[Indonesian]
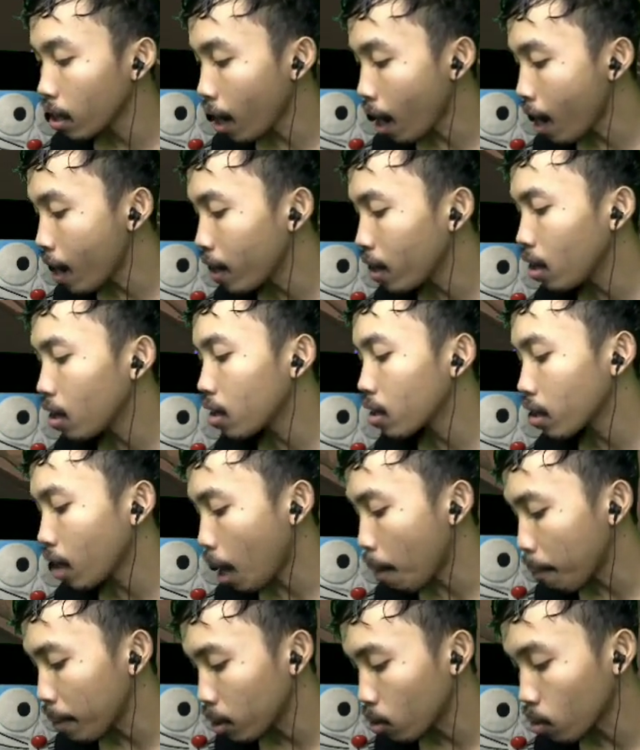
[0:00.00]
I'll
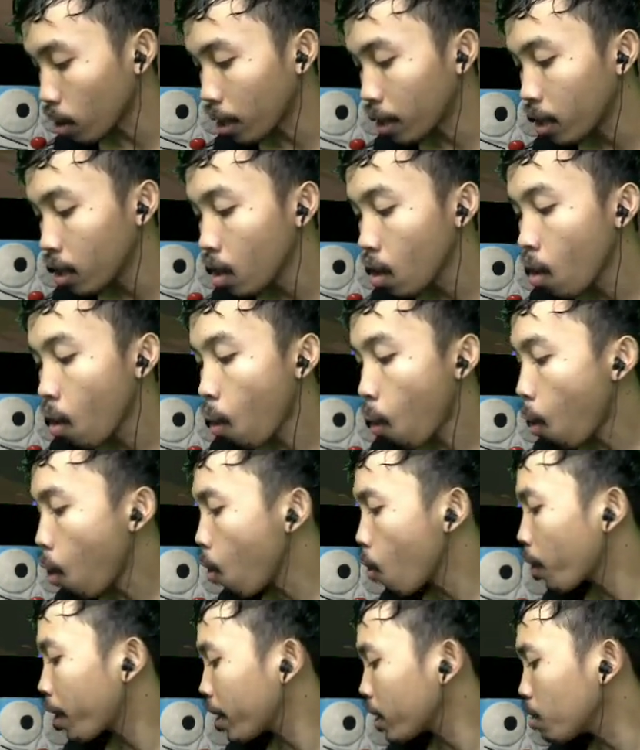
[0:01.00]
apa itu tadi oke okay,